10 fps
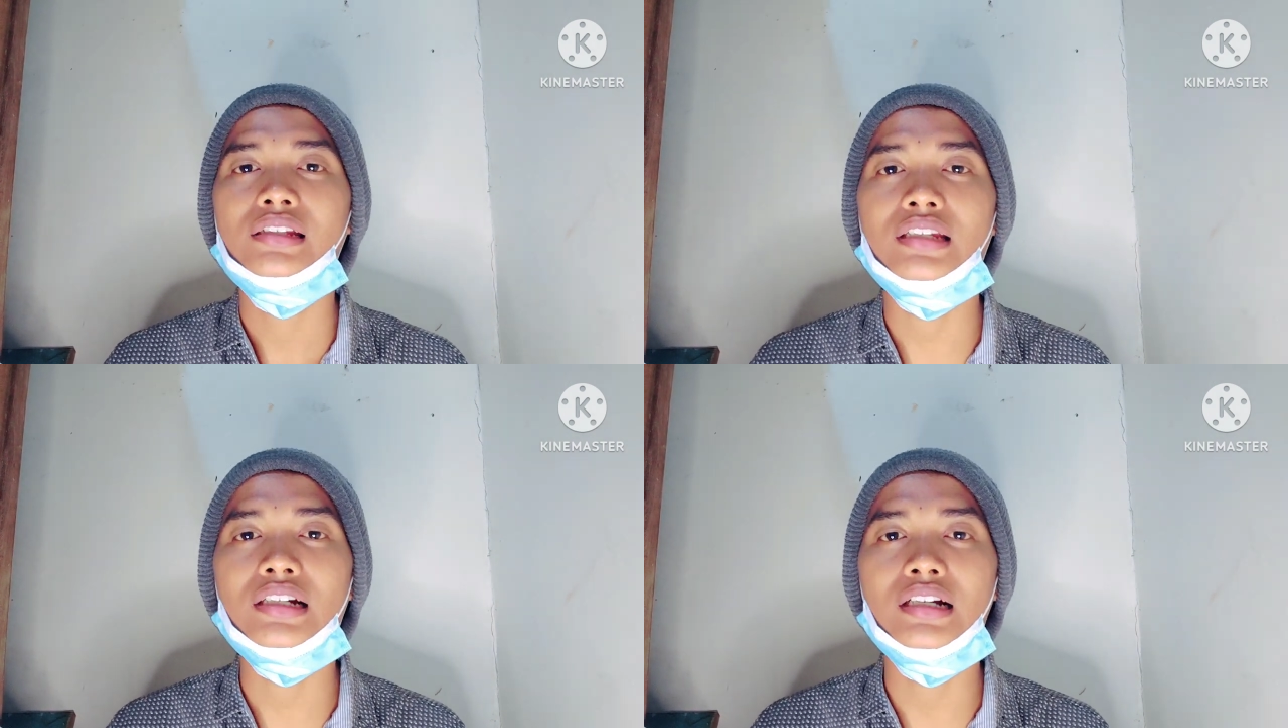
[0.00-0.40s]

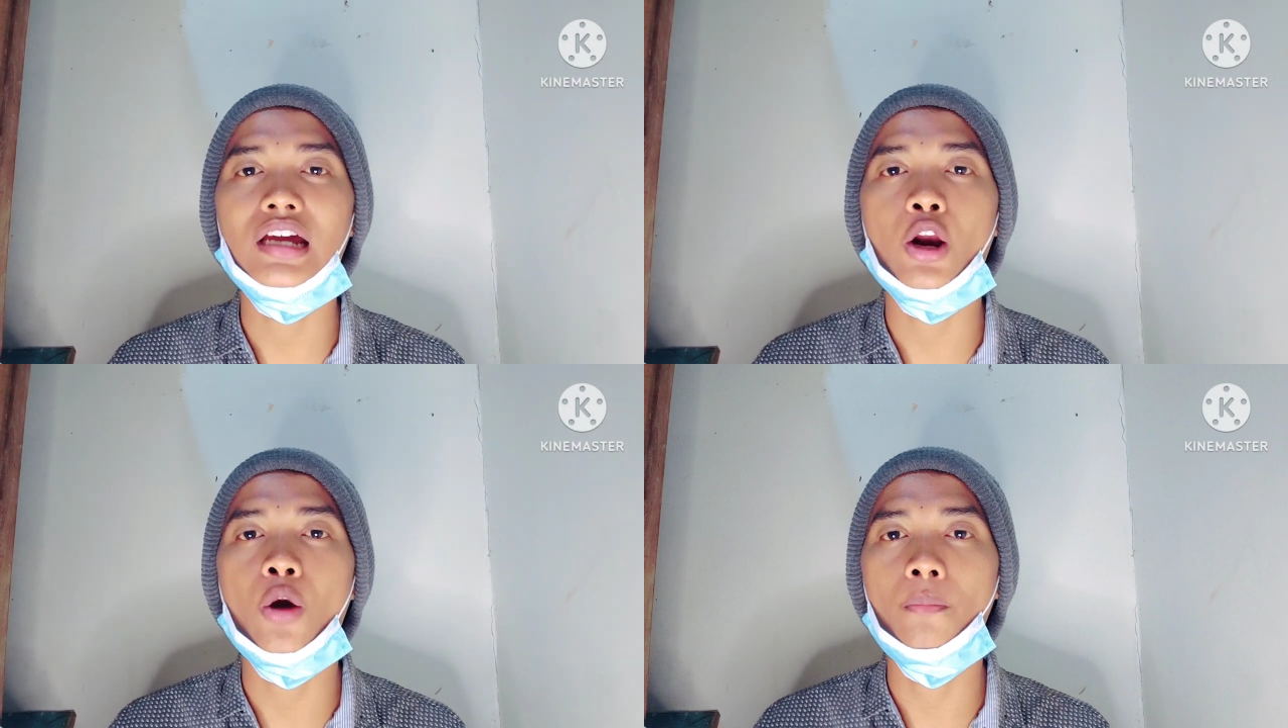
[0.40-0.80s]

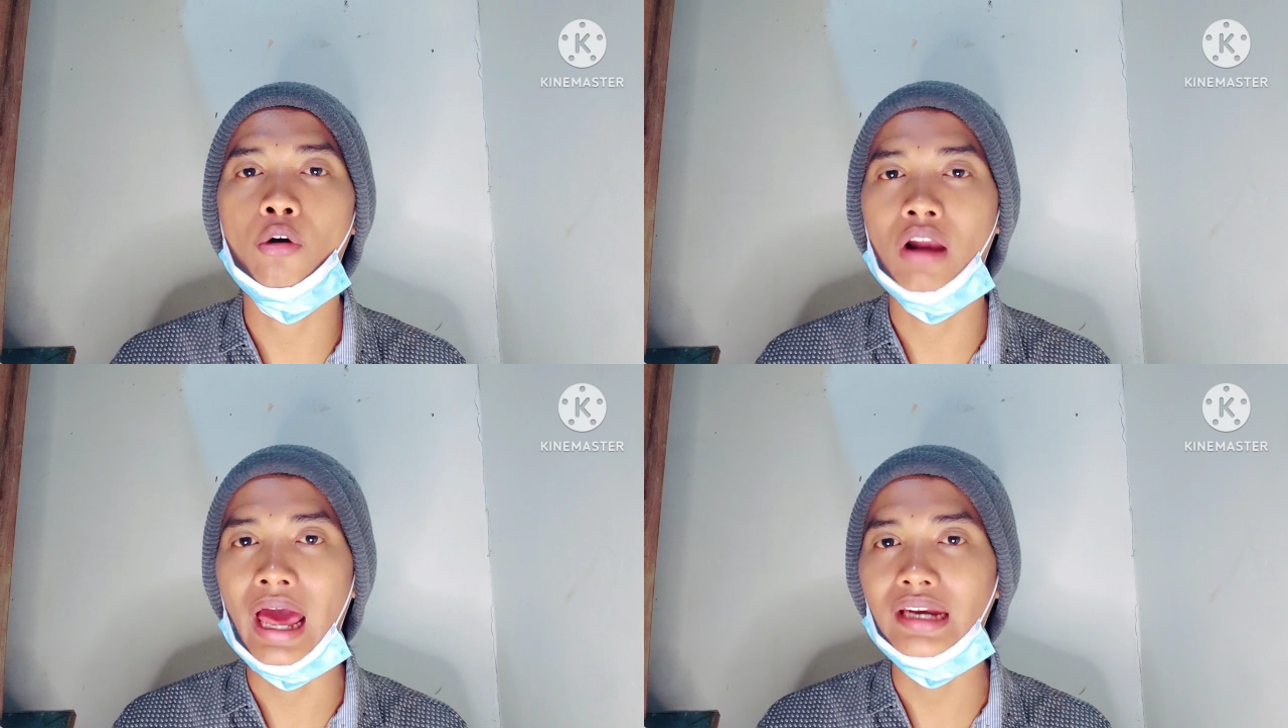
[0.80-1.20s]

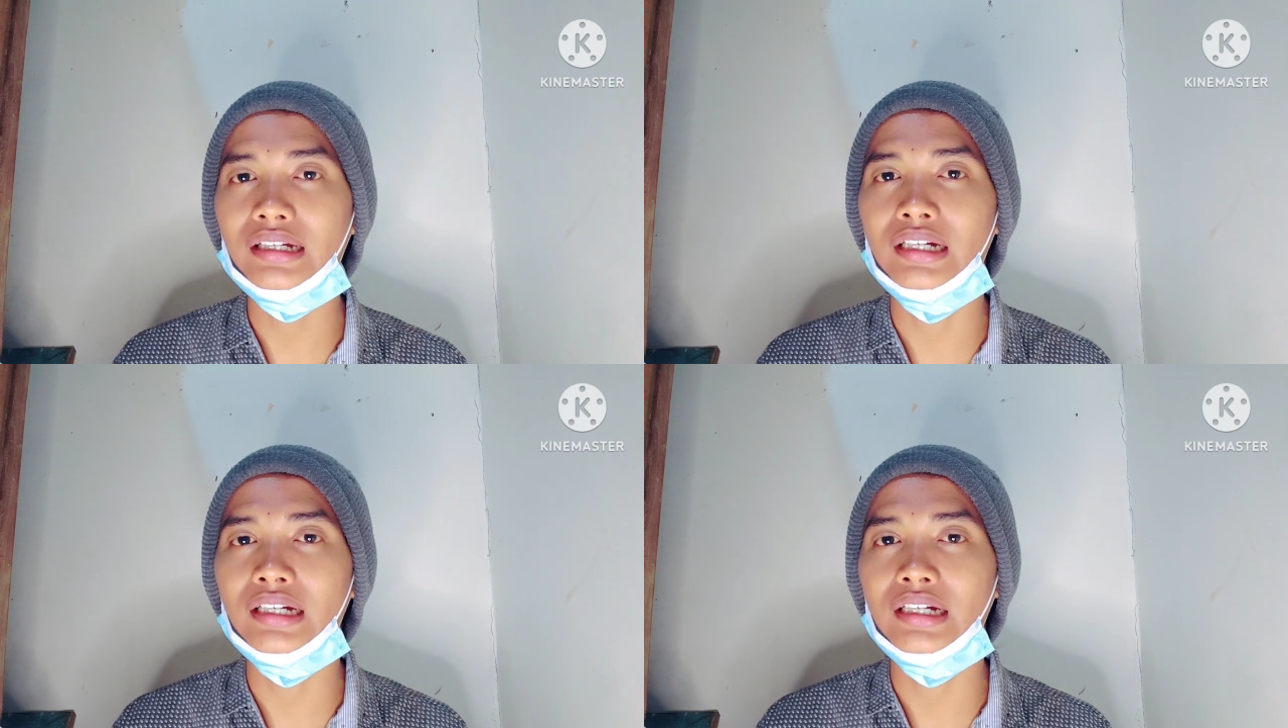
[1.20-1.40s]
segerombolan